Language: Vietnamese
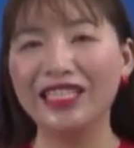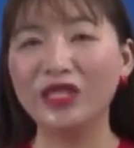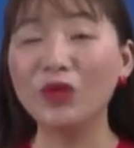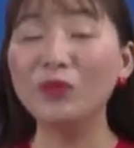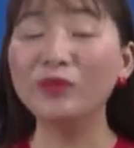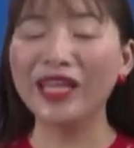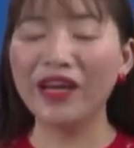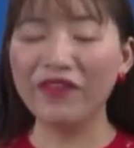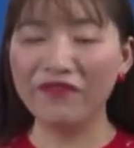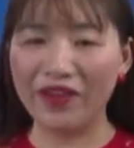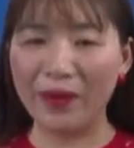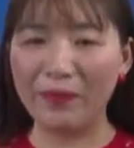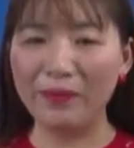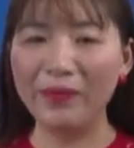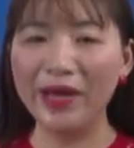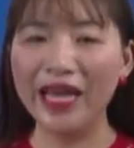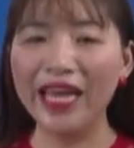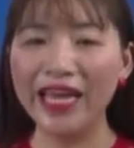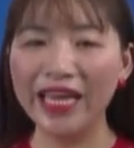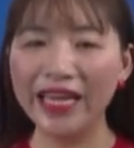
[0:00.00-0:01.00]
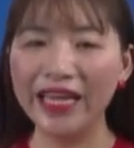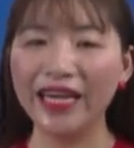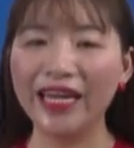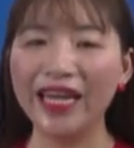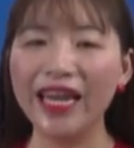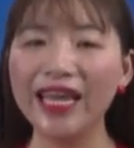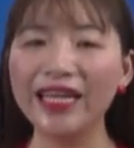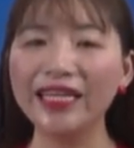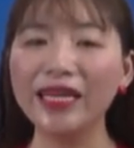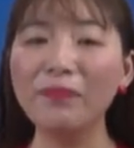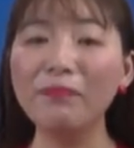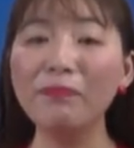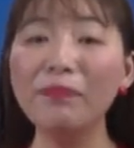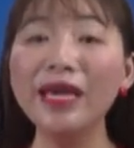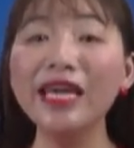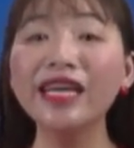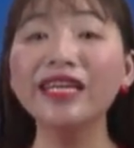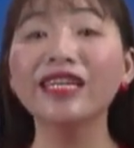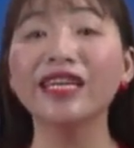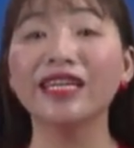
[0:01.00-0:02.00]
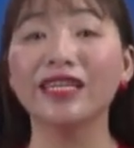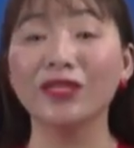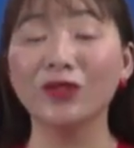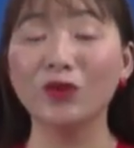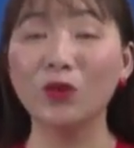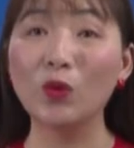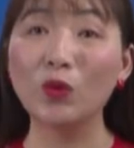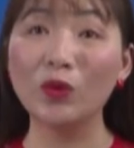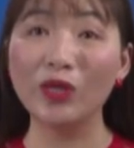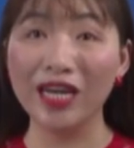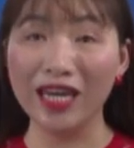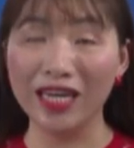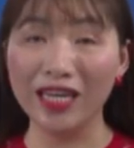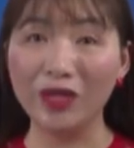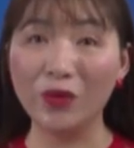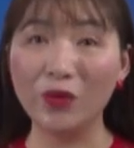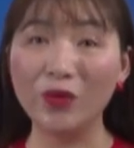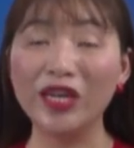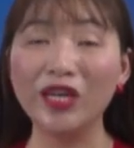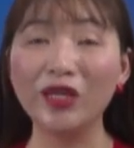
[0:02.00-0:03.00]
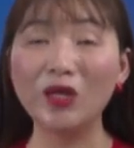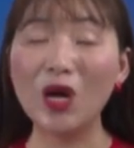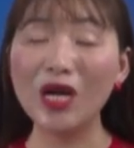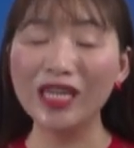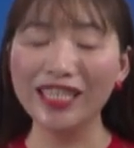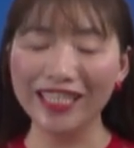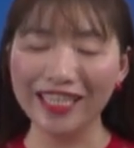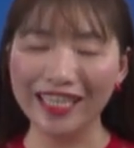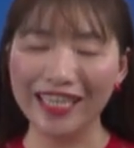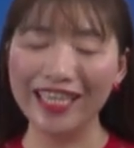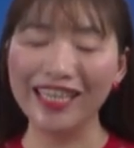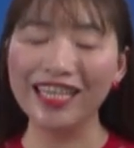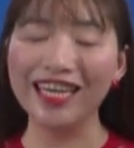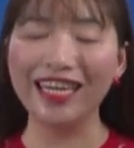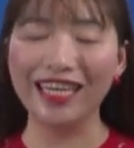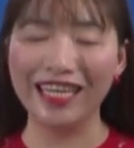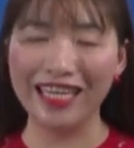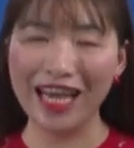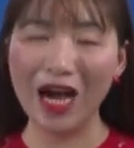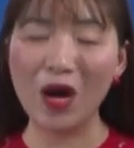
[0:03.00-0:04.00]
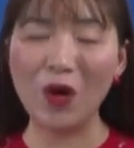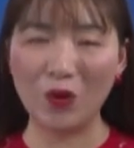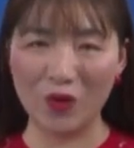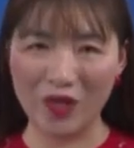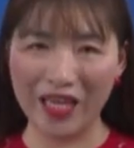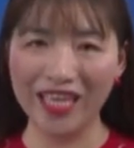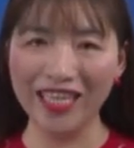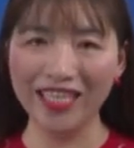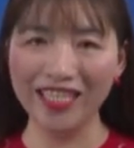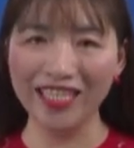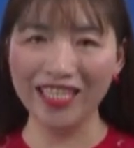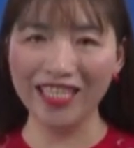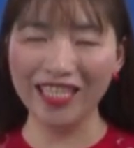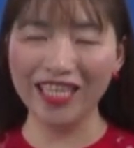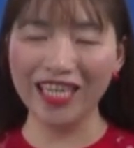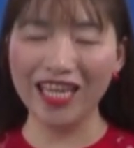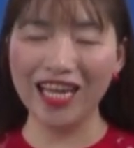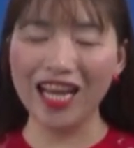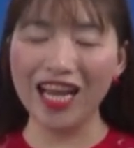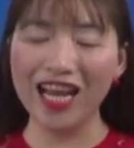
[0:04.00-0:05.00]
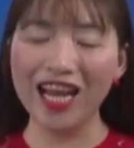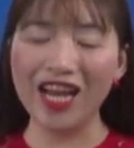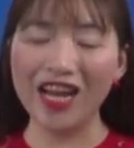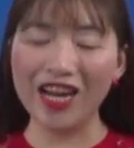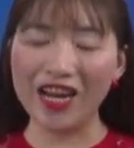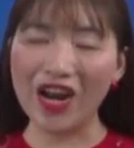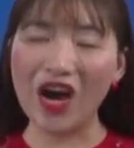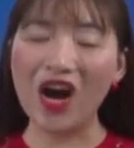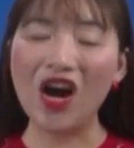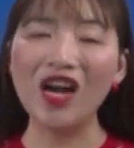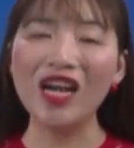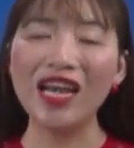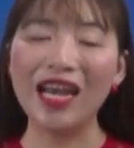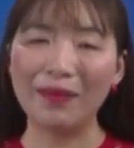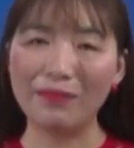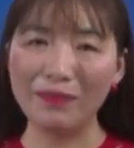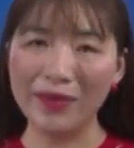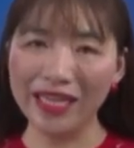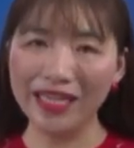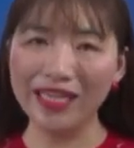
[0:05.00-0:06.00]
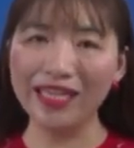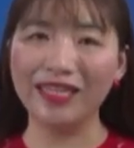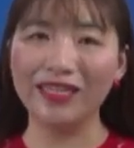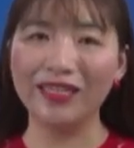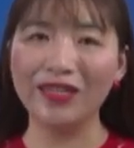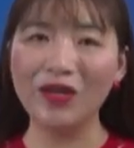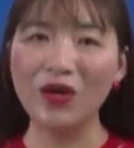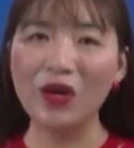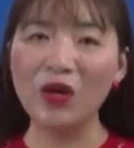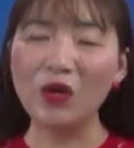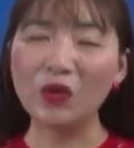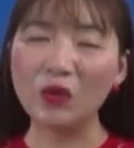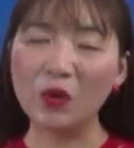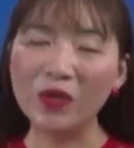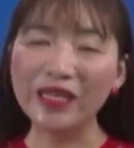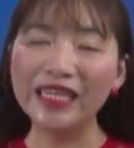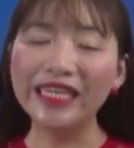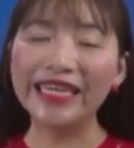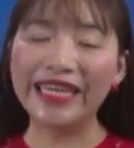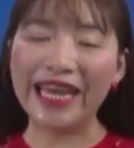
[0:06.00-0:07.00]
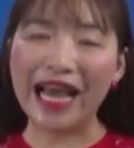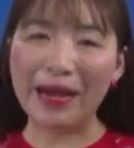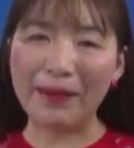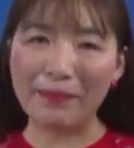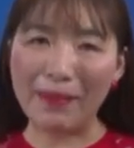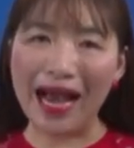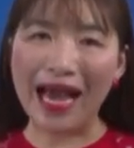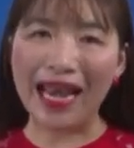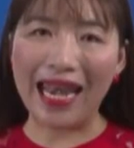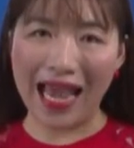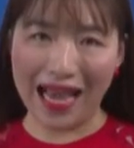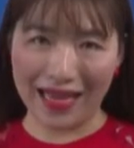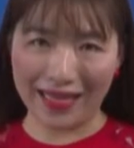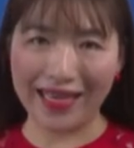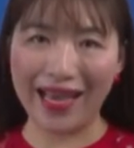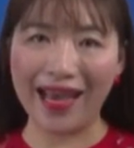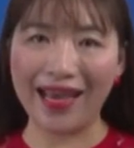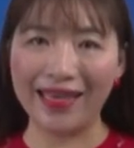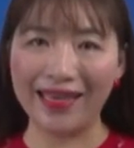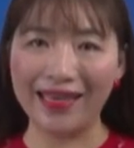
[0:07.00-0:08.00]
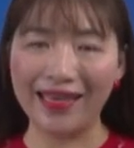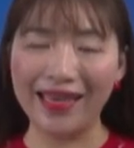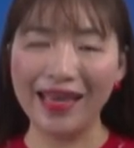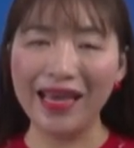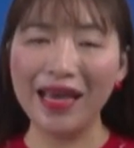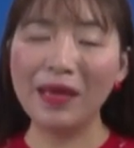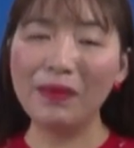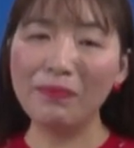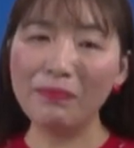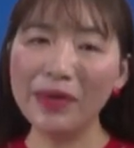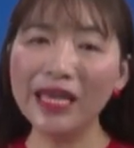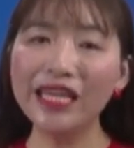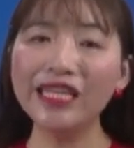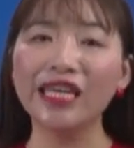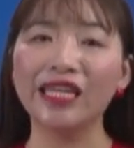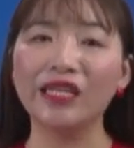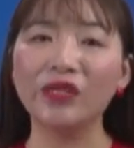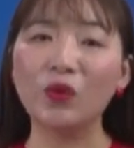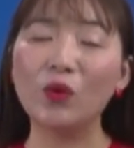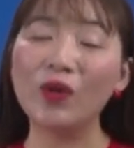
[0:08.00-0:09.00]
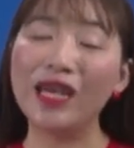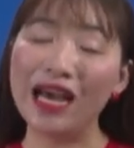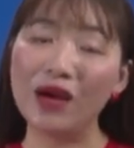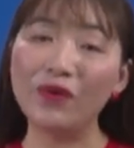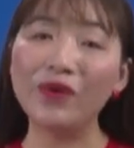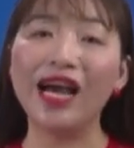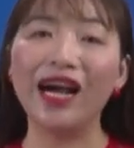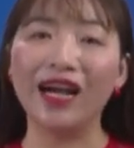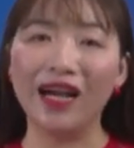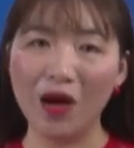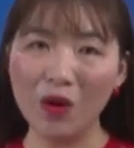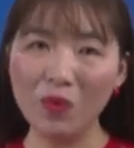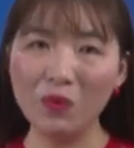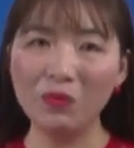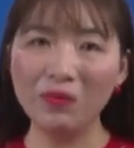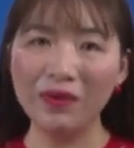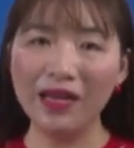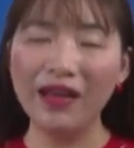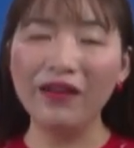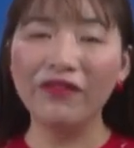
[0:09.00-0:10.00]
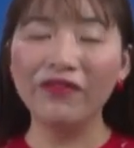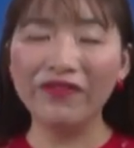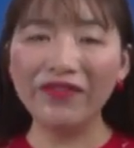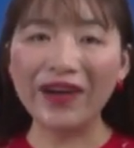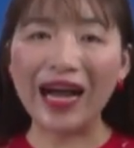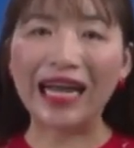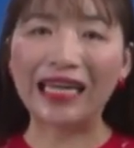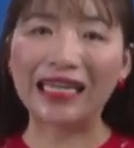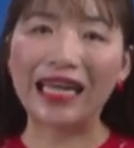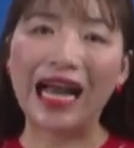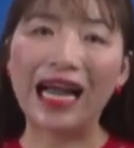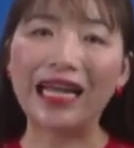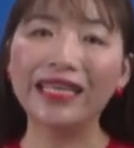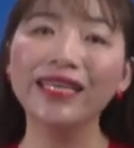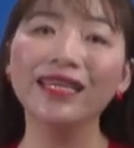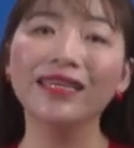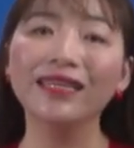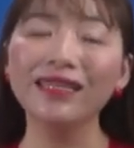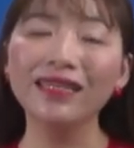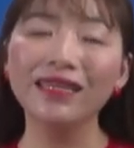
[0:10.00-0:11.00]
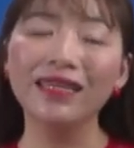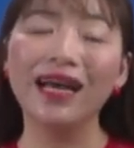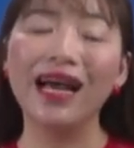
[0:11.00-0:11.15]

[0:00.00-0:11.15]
trong tác phẩm hiện lên cái bi kịch cuộc đời của những con người thời hậu chiến đó là bi kịch của người đàn bà làng chài bi kịch của lão đàn ông và cả những